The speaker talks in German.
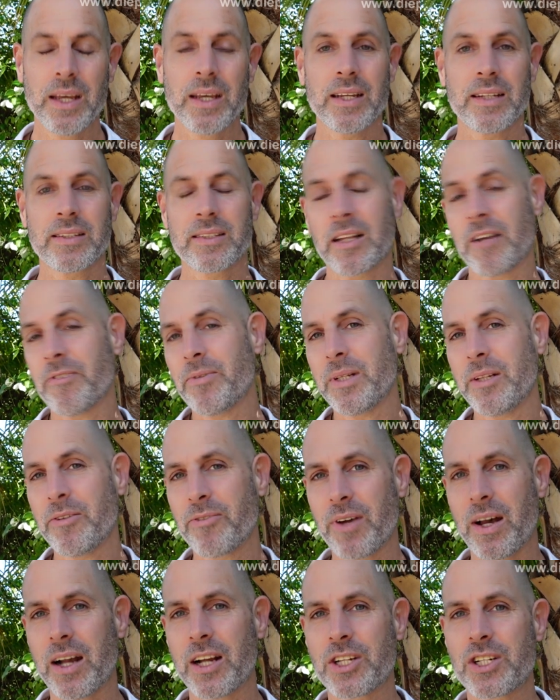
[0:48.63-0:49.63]
Jetzt darf man die
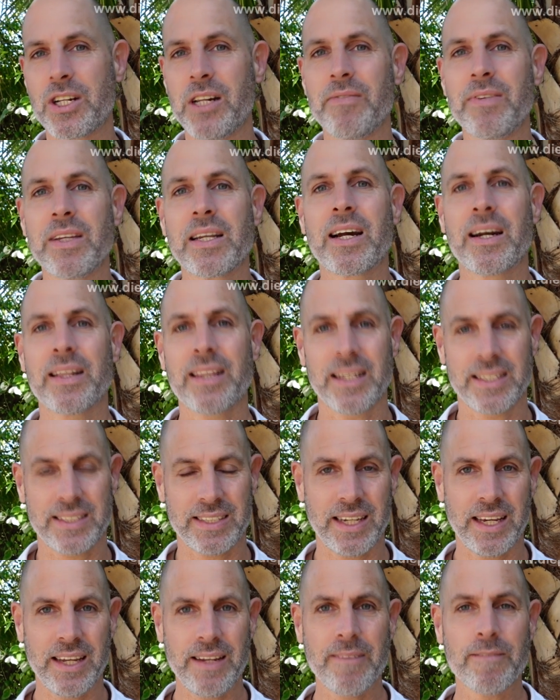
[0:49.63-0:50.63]
Frage stellen, wie kann das
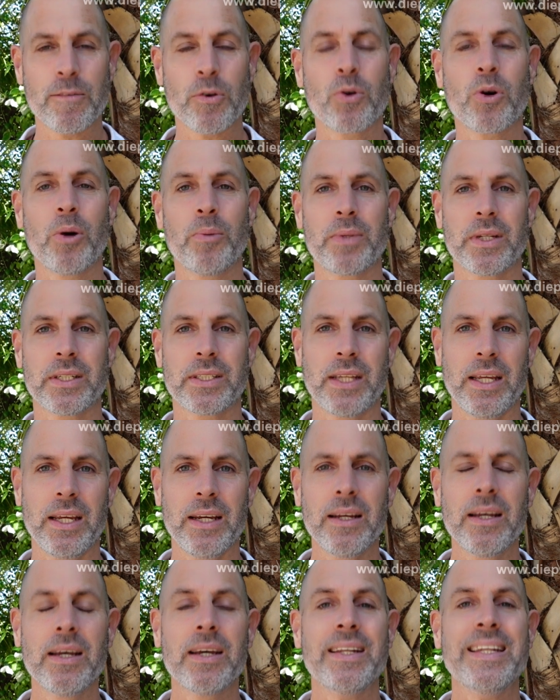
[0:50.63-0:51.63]
sein? Wo kommt das
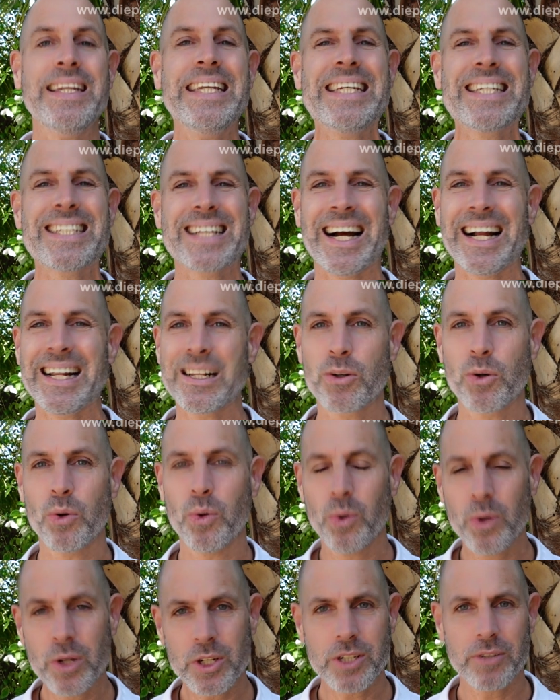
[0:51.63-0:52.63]
her? Nicht
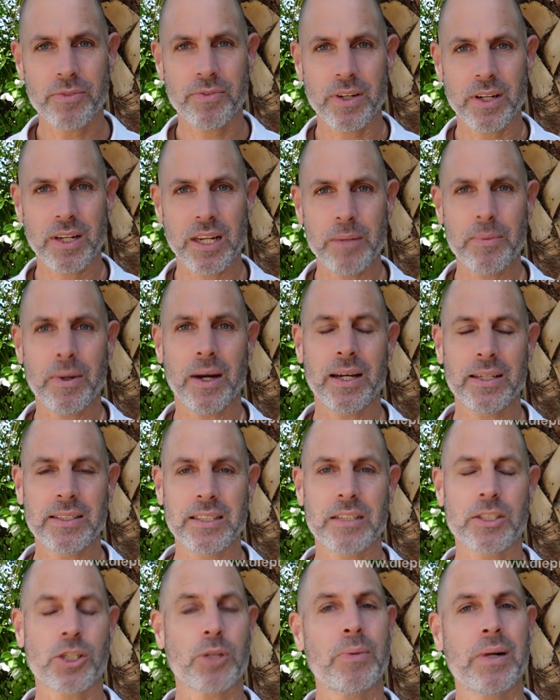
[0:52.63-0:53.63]
alkoholische Fettleber heißt
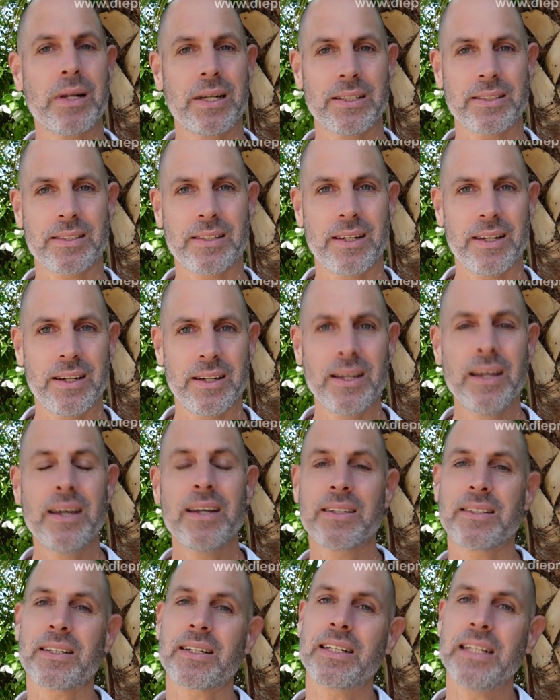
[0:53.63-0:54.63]
ja schon mal ganz klar,
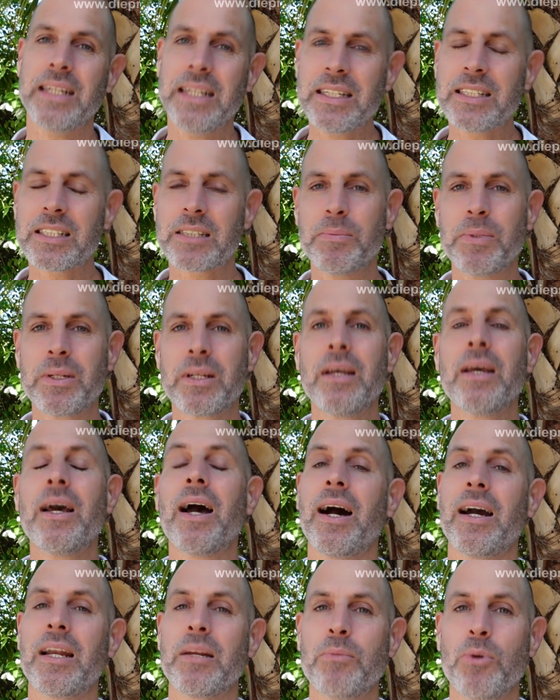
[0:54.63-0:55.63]
es hat nichts mit
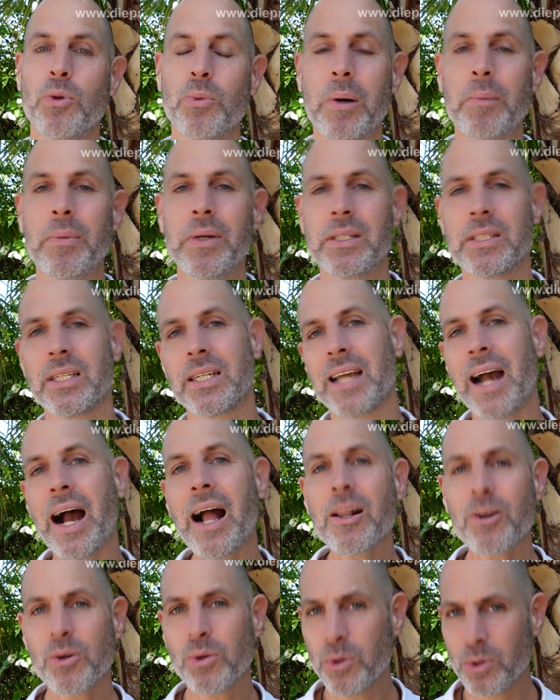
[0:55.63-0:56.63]
einem übermäßigen
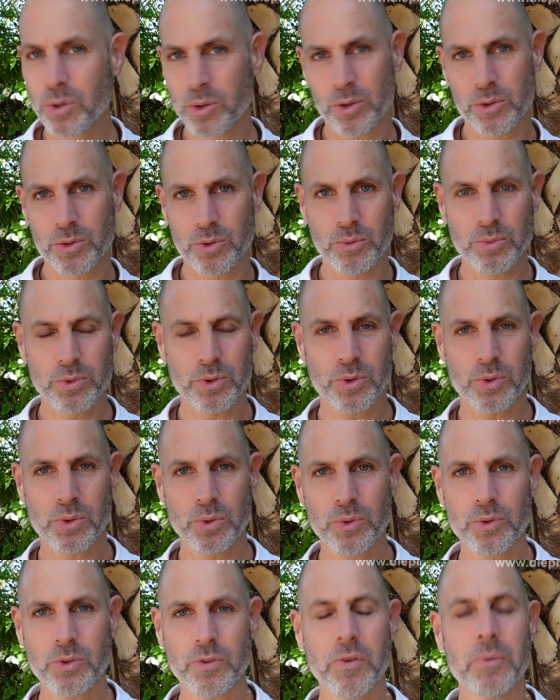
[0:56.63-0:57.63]
Alkoholkonsum zu
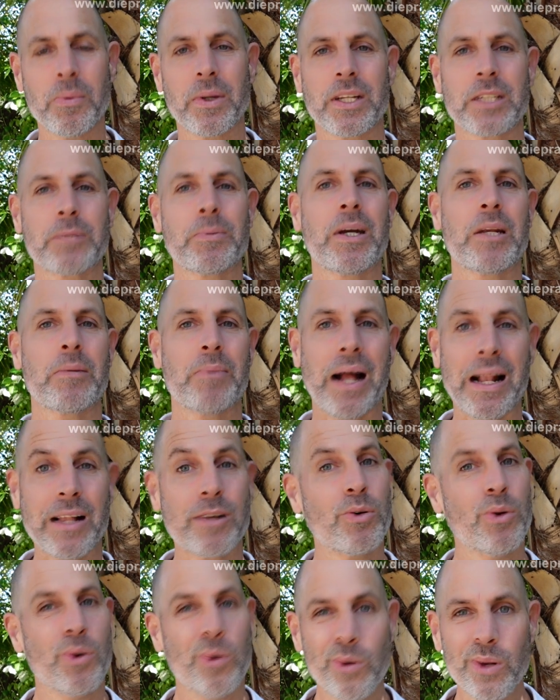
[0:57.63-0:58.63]
tun, so wie man das bei einem
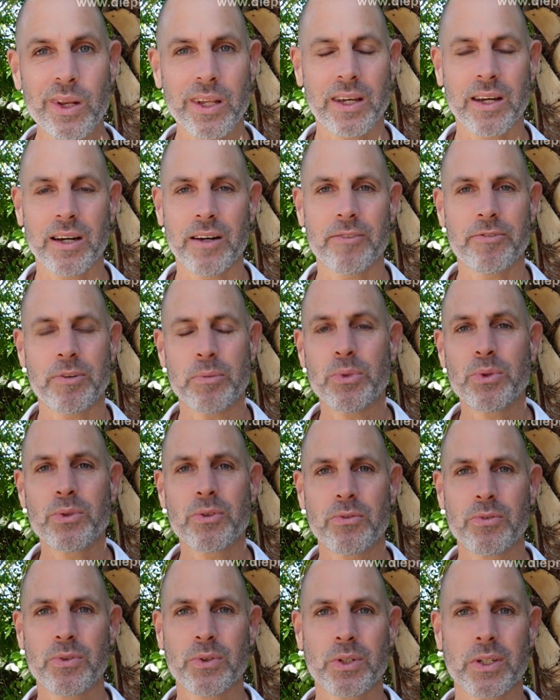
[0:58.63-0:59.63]
Alkoholiker
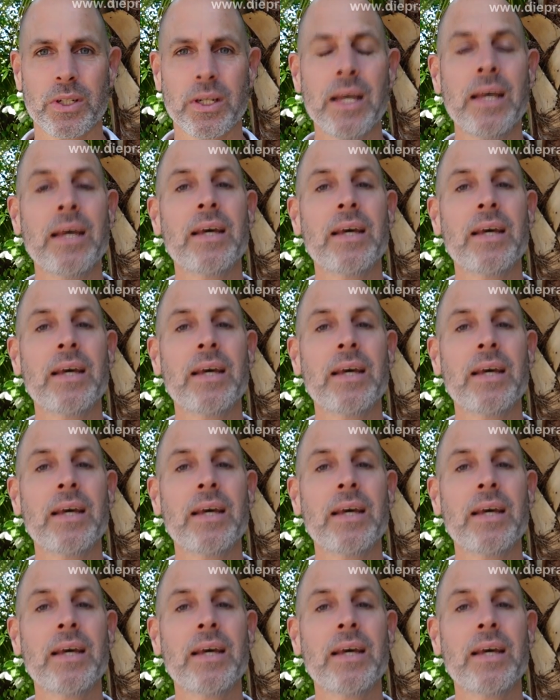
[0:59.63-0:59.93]
vermuten würde.